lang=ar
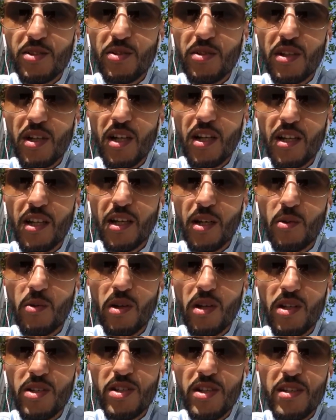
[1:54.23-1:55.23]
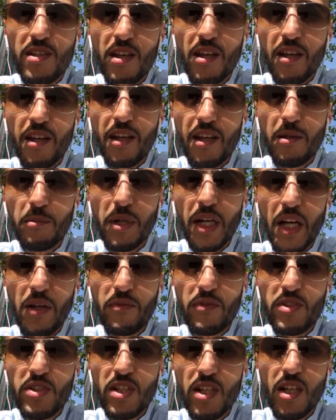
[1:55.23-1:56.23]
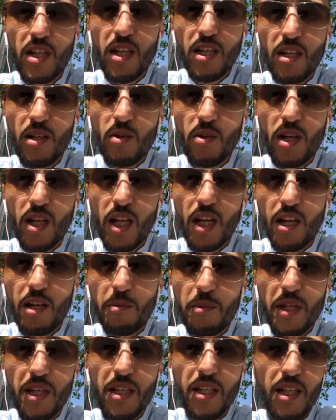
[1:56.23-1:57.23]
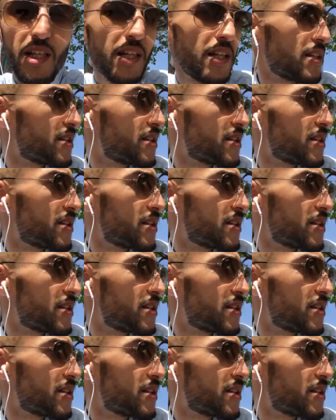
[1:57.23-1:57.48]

شكرا للاخوان الجزائريين ما نعرفوش اللغه العربيه ديالنا